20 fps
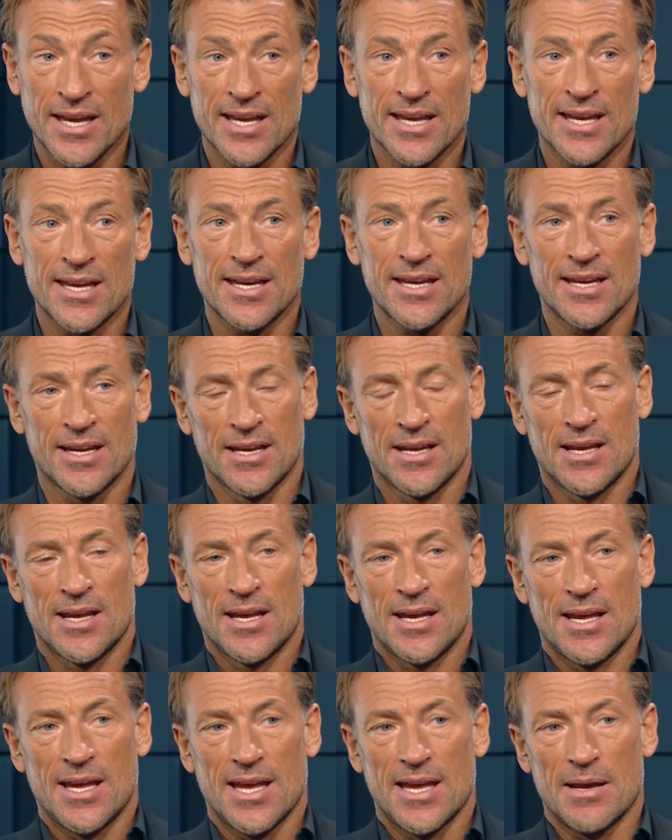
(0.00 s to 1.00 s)
Et,
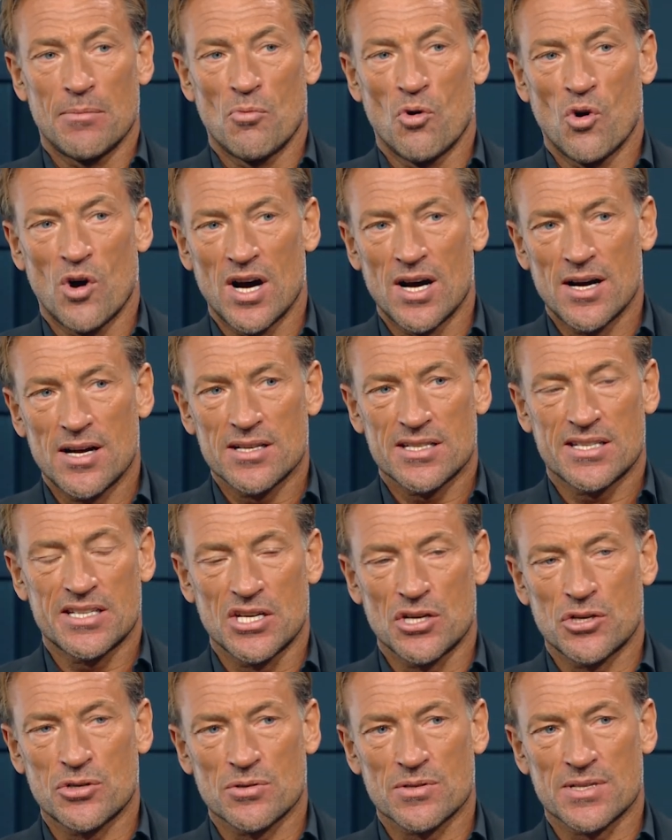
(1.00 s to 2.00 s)
et moi,
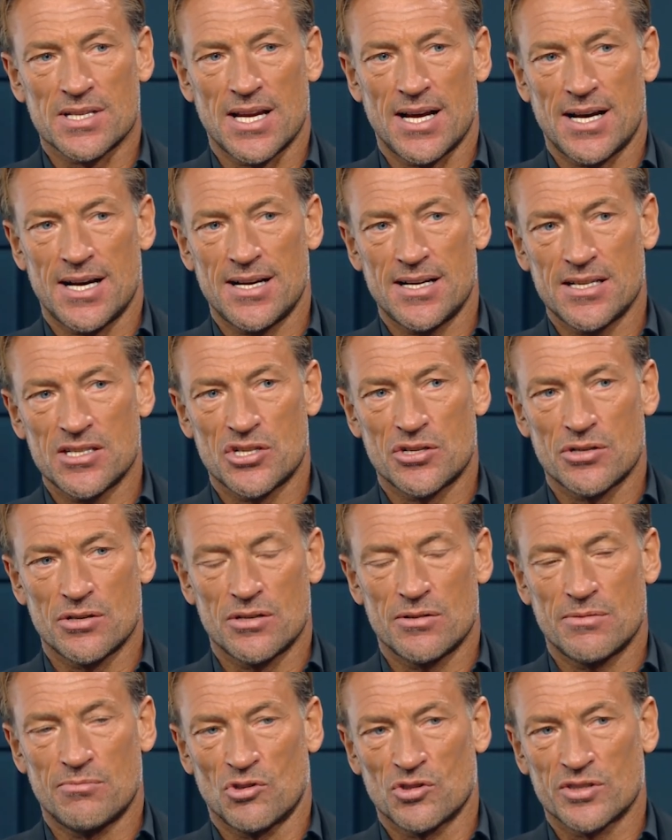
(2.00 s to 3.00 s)
ces choses-là,
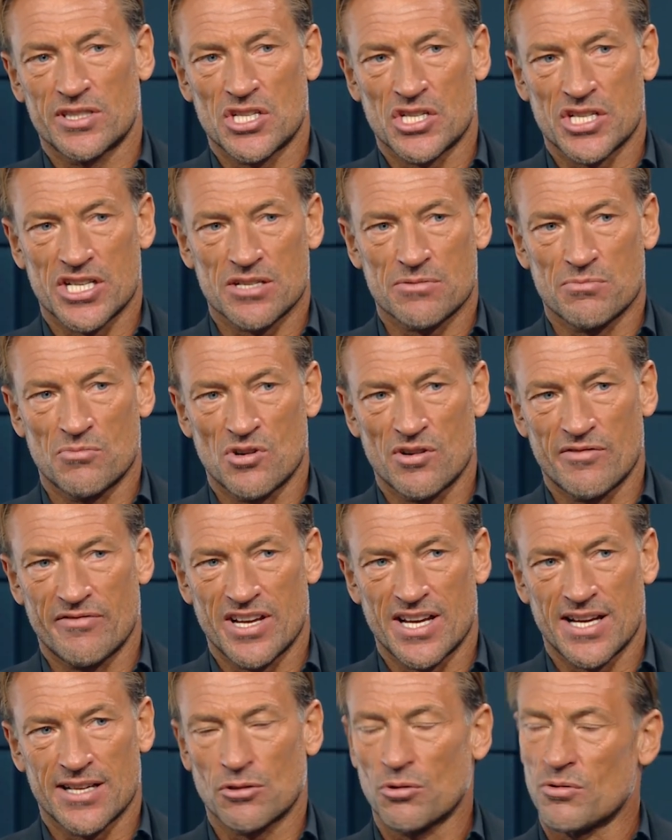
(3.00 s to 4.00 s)
bon, déjà, je me
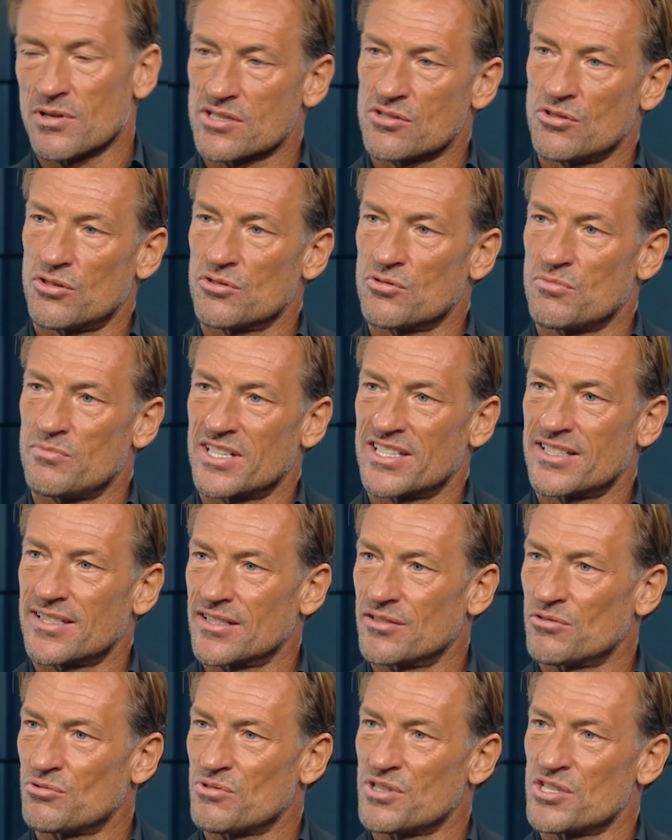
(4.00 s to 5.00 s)
levais à 3 h du
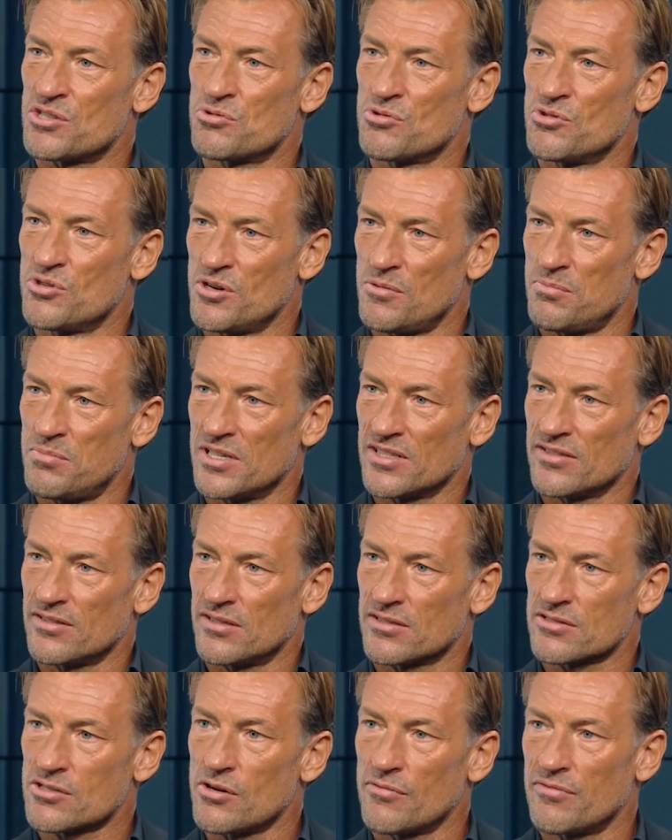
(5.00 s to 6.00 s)
matin tous les jours,
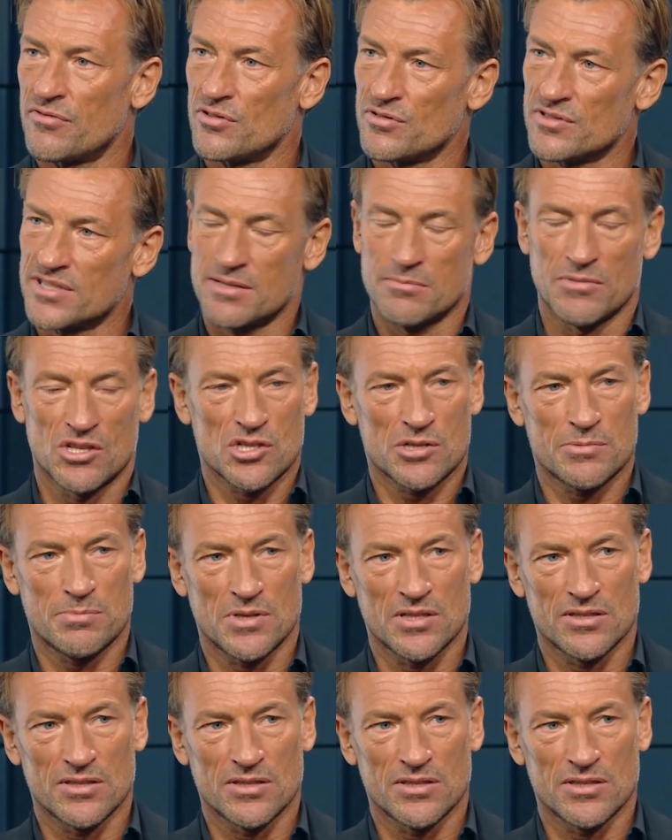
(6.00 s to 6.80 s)
pendant, sauf le dimanche,